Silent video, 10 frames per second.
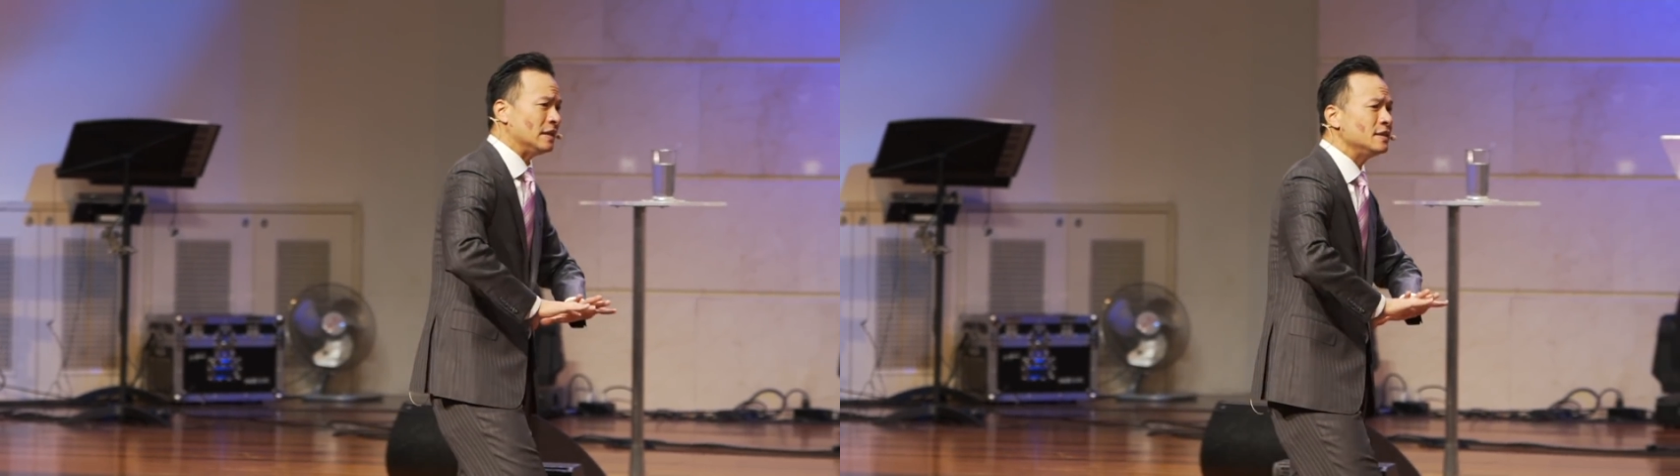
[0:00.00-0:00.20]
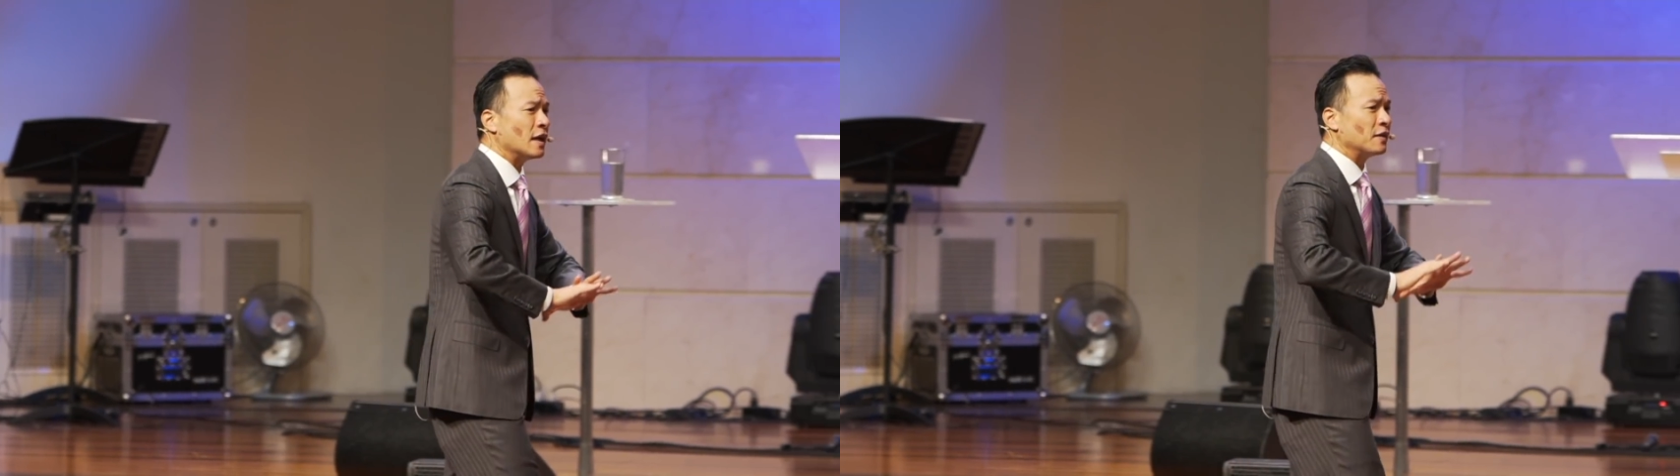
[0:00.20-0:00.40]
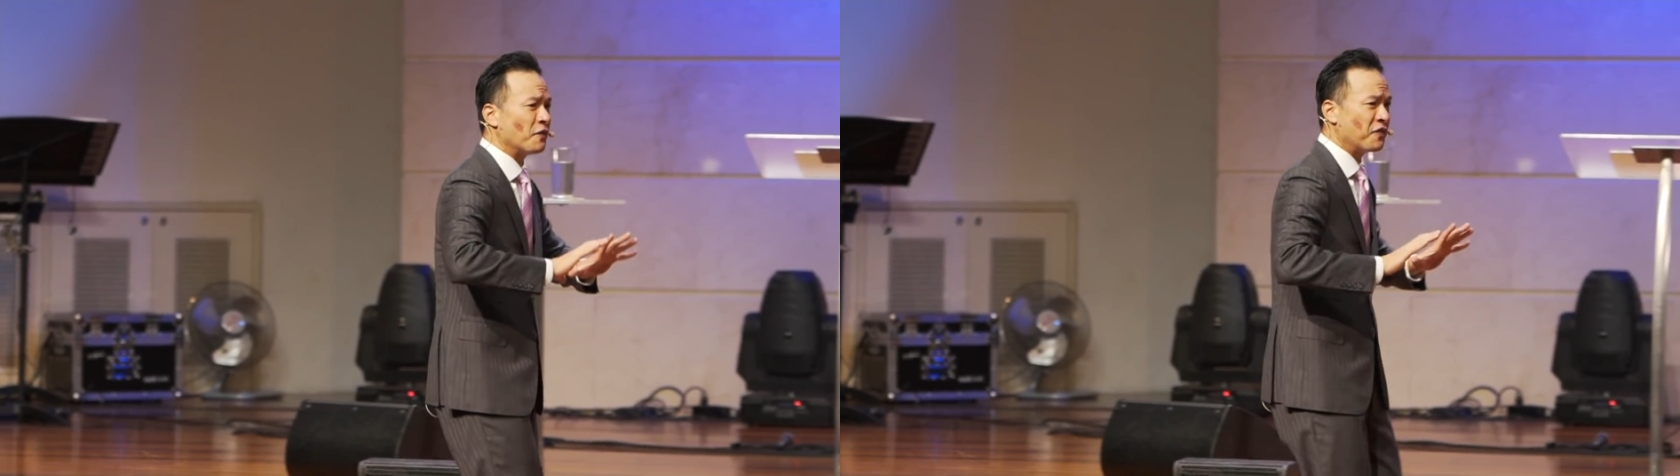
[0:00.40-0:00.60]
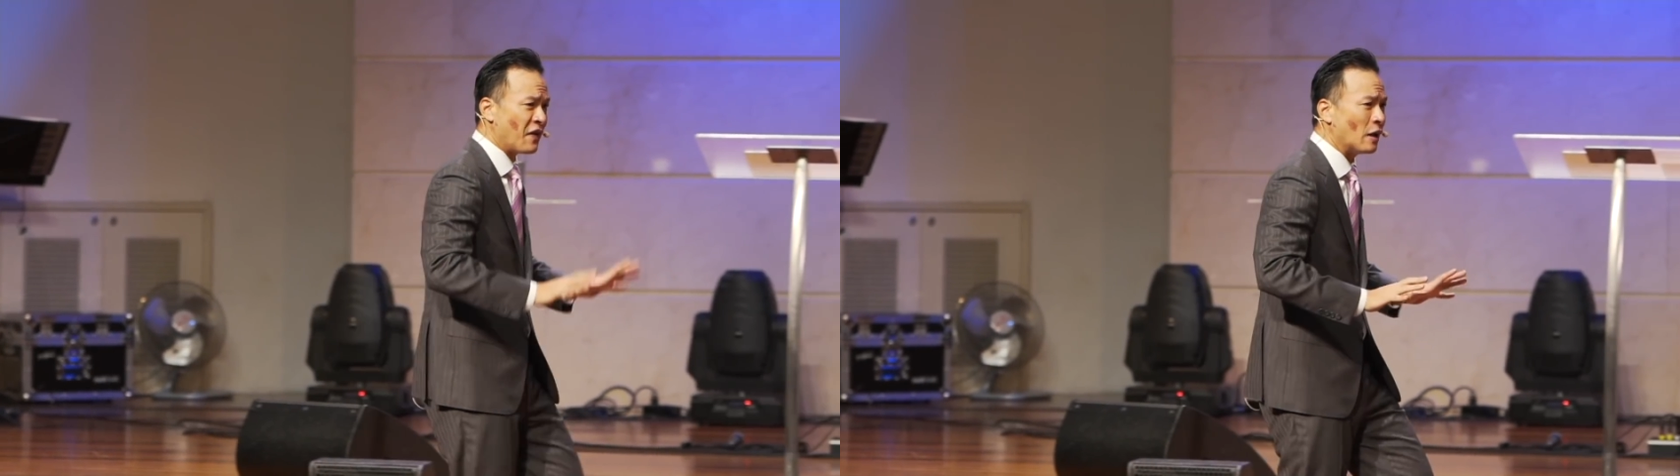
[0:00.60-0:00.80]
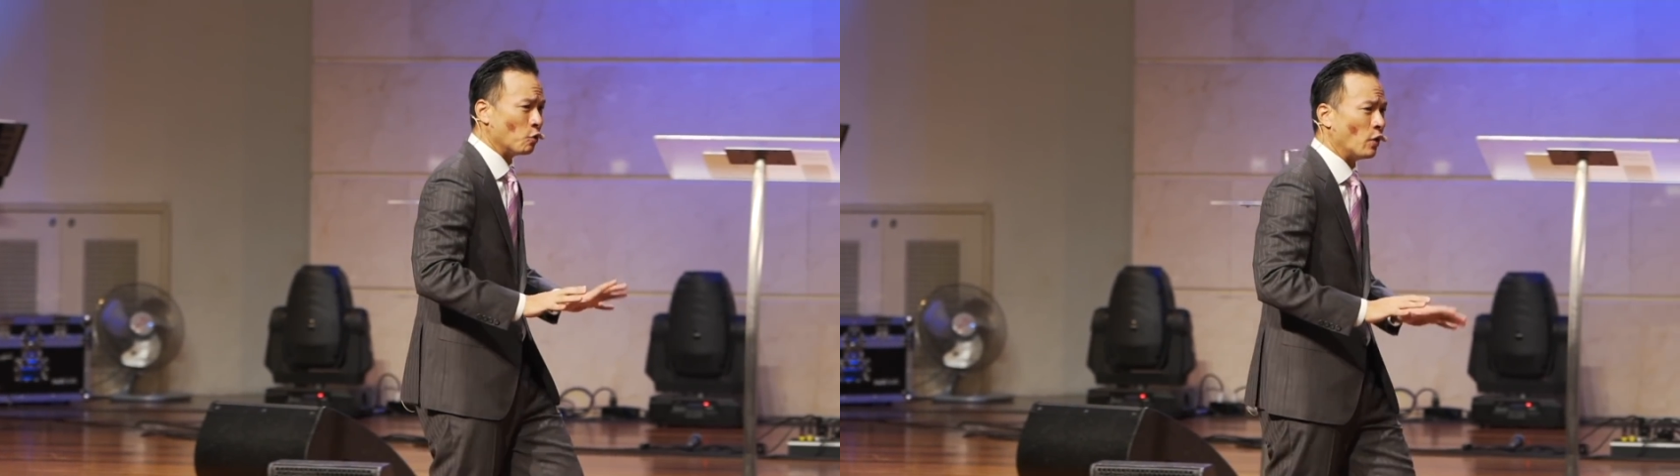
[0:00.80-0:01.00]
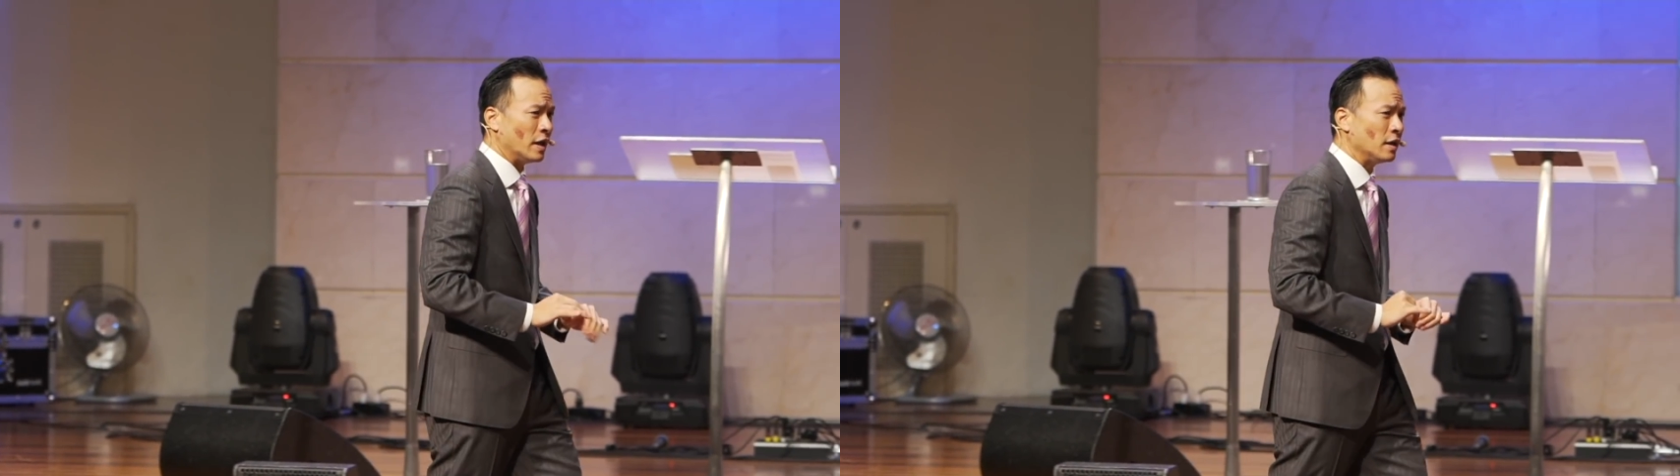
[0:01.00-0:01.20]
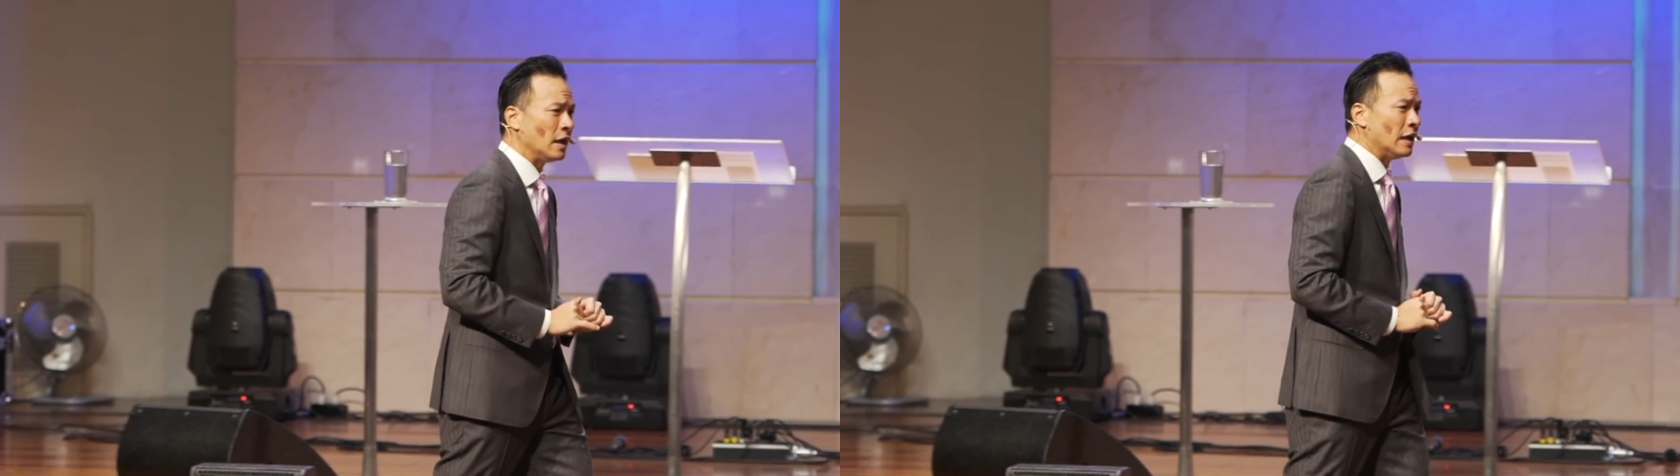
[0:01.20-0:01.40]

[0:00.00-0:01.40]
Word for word: 影响的范围、